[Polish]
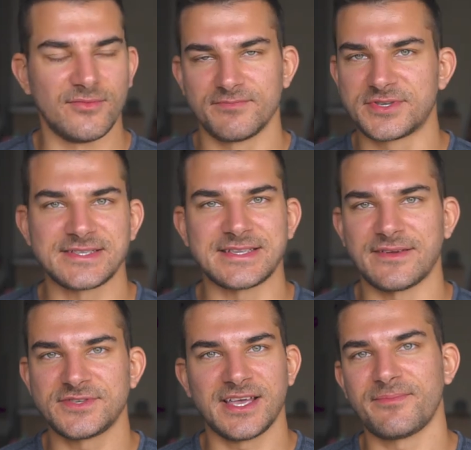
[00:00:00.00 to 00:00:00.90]

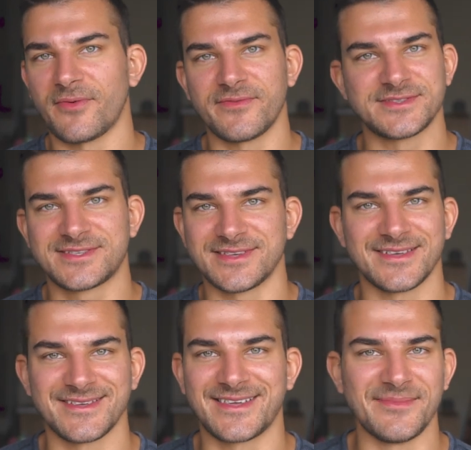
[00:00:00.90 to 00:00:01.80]
przedstaw się, powiedz
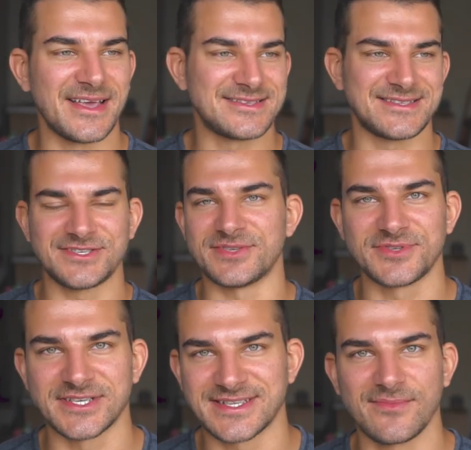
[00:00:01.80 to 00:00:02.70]
e, kim jesteś, czym
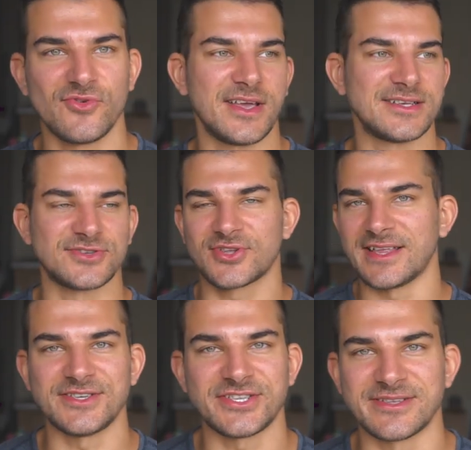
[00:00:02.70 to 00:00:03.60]
się zajmujesz, od
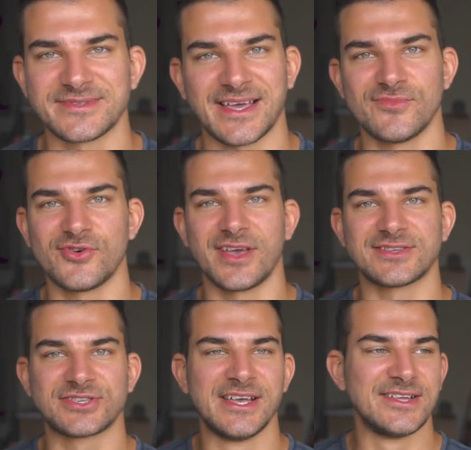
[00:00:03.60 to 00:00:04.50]
kiedy się tym
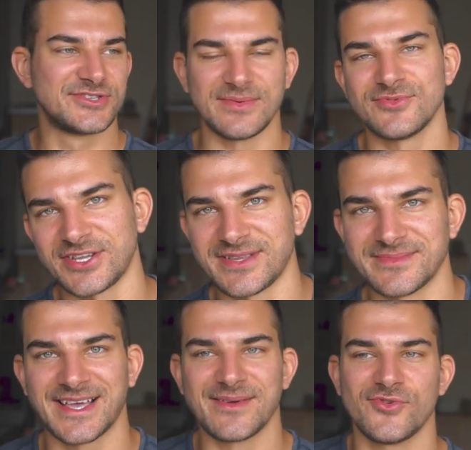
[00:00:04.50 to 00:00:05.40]
zajmujesz, czemu się
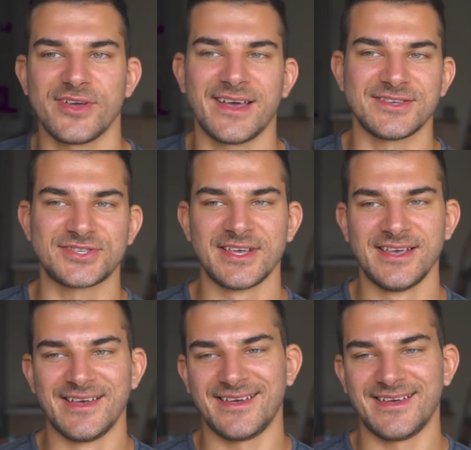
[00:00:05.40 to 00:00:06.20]
tym zajmujesz,